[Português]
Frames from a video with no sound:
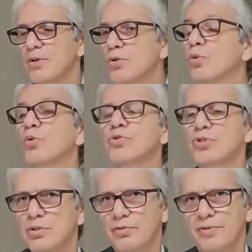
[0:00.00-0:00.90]
Eu não
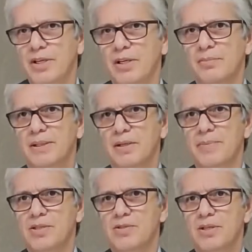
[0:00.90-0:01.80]
consigo ver
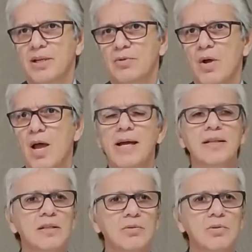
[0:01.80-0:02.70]
arrebatamento secreto.
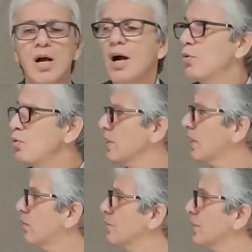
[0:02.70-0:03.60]
Então, a
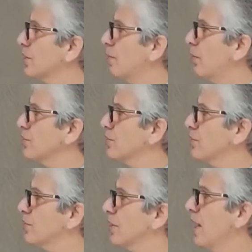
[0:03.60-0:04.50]
única coisa que eu posso
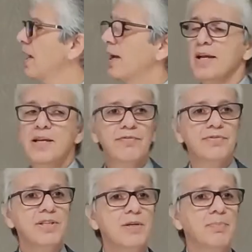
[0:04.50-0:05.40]
dizer é
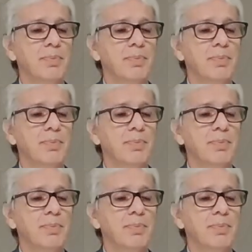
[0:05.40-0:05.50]
ir